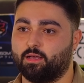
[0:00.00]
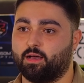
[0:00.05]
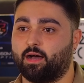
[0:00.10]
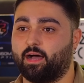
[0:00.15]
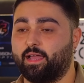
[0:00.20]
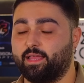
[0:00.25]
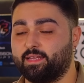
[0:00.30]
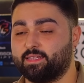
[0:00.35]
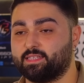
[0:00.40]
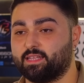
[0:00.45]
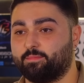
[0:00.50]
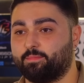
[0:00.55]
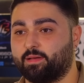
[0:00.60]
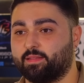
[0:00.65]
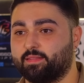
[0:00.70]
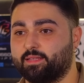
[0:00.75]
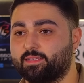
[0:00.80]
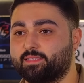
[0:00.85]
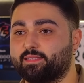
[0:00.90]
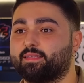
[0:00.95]
Aynı
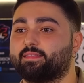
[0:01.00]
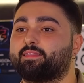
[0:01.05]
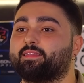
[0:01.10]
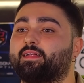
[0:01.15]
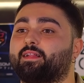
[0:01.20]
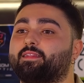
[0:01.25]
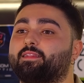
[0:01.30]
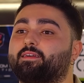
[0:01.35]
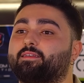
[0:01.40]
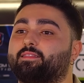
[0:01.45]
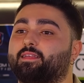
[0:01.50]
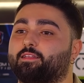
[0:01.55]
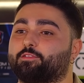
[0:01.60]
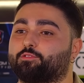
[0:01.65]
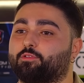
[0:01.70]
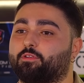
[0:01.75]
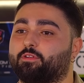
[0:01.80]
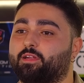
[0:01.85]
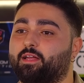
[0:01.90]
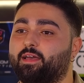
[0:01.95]
zamanda satın aldıktan
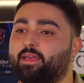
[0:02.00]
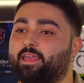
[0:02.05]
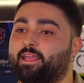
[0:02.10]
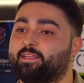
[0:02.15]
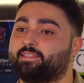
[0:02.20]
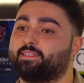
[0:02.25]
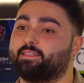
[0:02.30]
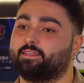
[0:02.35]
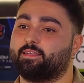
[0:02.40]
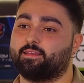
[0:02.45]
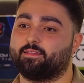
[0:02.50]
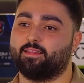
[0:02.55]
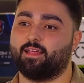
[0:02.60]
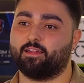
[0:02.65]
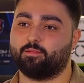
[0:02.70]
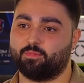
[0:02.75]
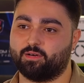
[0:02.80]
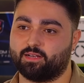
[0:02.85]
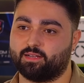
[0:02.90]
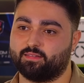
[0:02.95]
sonra
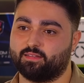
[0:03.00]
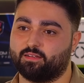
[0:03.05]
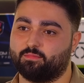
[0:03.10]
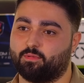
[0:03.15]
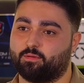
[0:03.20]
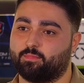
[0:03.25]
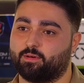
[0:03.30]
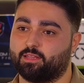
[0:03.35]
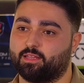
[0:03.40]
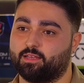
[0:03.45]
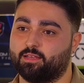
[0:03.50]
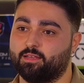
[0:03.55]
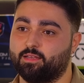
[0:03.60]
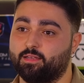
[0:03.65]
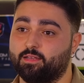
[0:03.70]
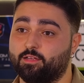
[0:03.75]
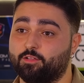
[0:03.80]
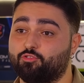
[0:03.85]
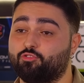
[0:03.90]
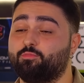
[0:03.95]
eksiklikler barındırmamalı
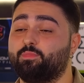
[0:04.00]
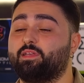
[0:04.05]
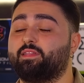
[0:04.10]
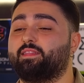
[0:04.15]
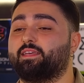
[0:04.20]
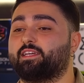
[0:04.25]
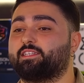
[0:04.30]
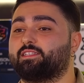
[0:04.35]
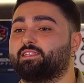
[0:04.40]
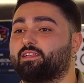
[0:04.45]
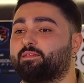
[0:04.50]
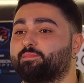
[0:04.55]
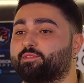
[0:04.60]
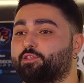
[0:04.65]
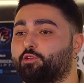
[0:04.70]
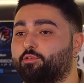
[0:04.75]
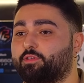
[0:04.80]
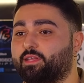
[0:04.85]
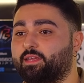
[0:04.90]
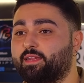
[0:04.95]
tüm
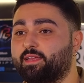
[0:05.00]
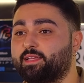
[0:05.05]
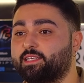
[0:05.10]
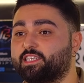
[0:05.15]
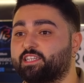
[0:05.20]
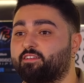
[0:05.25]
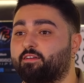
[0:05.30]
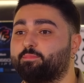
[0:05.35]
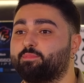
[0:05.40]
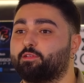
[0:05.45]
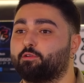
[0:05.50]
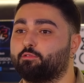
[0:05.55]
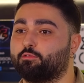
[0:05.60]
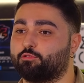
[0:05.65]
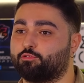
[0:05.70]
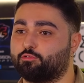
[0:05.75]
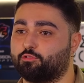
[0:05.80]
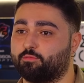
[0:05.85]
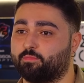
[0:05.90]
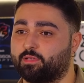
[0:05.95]
ihtiyaçlarımıza yönelik cevaplar
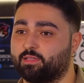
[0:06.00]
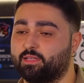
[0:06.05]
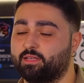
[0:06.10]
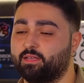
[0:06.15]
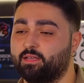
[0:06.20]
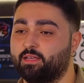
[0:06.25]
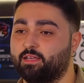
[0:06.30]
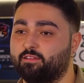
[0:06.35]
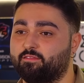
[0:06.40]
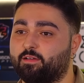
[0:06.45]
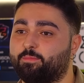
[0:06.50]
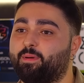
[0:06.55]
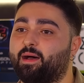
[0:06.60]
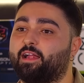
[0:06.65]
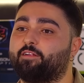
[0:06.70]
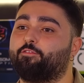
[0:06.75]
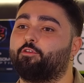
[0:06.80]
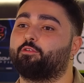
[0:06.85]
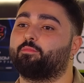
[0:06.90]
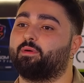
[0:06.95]
oluşturmalı ve
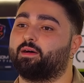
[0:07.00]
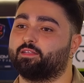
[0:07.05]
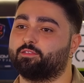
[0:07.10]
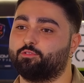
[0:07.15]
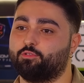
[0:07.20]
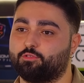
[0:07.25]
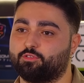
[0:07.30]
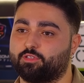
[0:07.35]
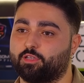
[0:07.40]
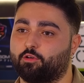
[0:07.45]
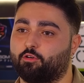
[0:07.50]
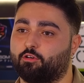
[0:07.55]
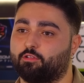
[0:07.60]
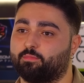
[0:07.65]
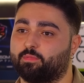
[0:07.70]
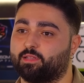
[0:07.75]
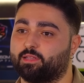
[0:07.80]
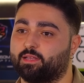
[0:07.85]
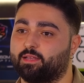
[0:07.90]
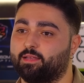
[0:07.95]
performansı yüksek
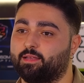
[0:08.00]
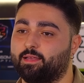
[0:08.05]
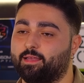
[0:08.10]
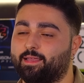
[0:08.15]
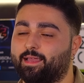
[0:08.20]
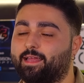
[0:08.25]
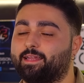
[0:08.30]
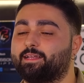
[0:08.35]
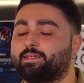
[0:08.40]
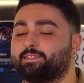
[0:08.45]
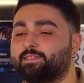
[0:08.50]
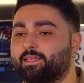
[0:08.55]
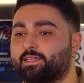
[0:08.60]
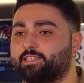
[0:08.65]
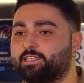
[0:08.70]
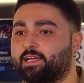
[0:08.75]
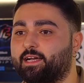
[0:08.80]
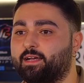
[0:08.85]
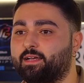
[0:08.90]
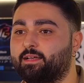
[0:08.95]
olmalı. Yani
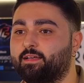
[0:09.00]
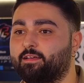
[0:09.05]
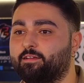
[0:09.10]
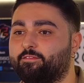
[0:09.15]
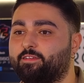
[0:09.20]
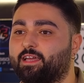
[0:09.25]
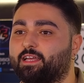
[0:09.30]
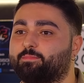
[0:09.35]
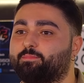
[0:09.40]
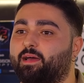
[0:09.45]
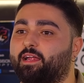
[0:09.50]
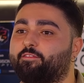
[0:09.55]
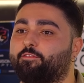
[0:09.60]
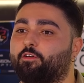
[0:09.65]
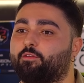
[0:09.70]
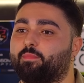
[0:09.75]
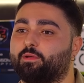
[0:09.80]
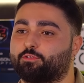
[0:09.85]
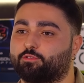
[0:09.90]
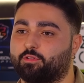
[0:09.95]
kısaca fiyat
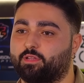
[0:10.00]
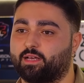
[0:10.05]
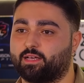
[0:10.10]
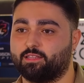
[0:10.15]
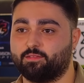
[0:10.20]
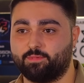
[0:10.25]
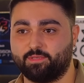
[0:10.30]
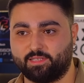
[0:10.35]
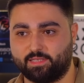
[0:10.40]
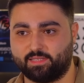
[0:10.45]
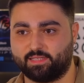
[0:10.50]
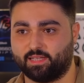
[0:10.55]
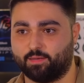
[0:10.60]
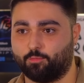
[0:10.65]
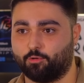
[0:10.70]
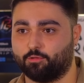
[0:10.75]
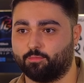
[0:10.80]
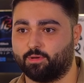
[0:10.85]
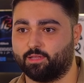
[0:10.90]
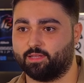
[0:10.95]
performans odaklı bir
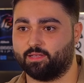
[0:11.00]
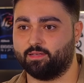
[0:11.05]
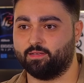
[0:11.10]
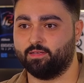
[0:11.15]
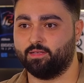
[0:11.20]
sistem olmalı.